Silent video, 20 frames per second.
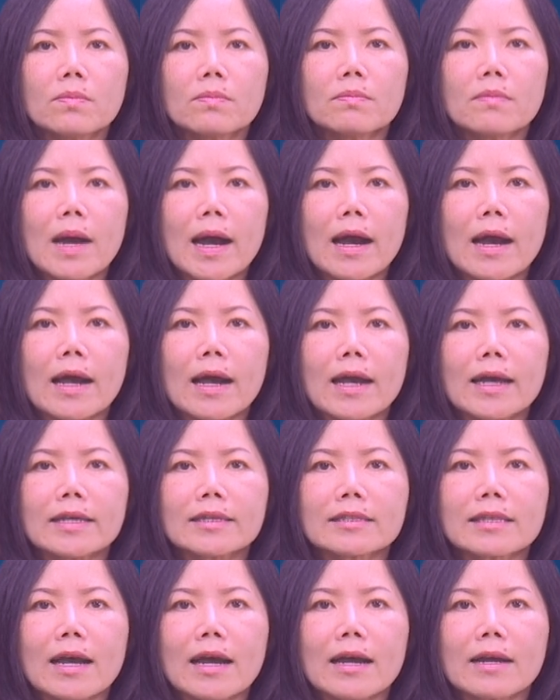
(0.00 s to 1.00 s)

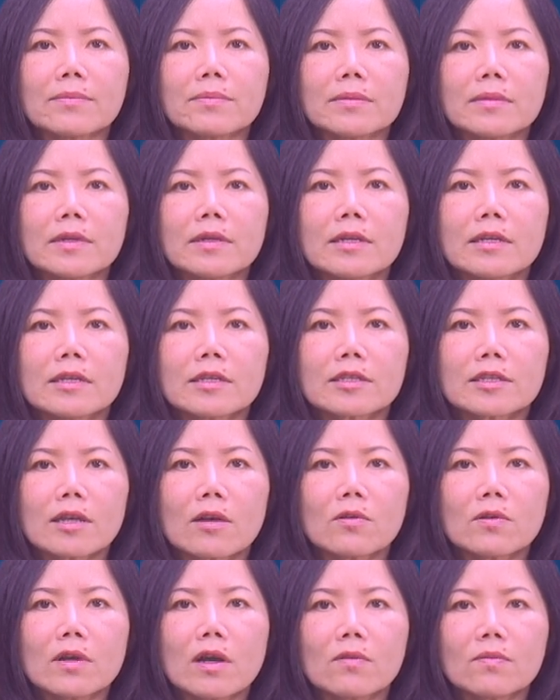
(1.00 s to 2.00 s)
328
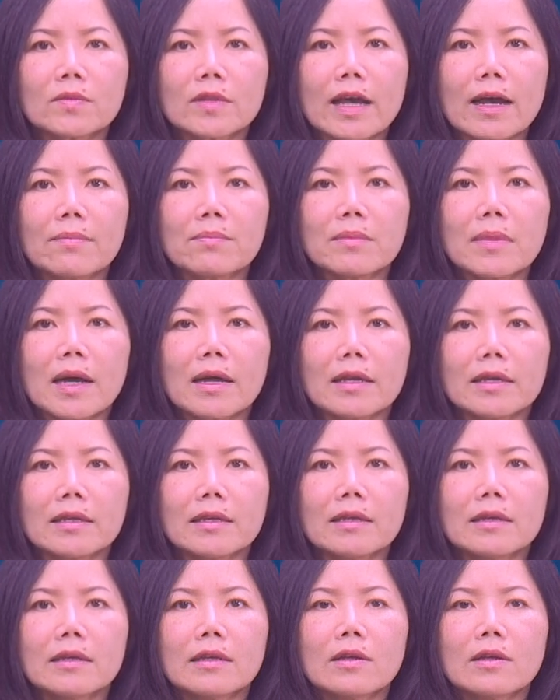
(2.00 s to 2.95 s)
6087